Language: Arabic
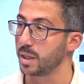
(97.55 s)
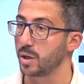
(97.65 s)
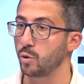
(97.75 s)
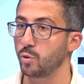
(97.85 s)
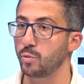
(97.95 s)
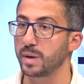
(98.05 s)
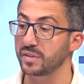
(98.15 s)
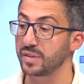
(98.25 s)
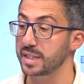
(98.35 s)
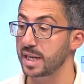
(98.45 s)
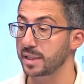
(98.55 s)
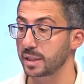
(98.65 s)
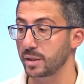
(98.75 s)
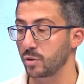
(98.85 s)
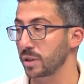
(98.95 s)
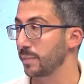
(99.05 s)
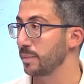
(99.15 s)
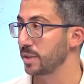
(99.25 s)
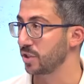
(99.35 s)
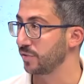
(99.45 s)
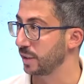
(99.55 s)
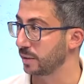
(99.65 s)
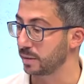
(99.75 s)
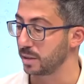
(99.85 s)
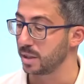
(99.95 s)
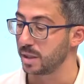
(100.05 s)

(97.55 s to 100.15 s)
وبعد في ناس حالتها كثير خطره بالمستشفيات طيب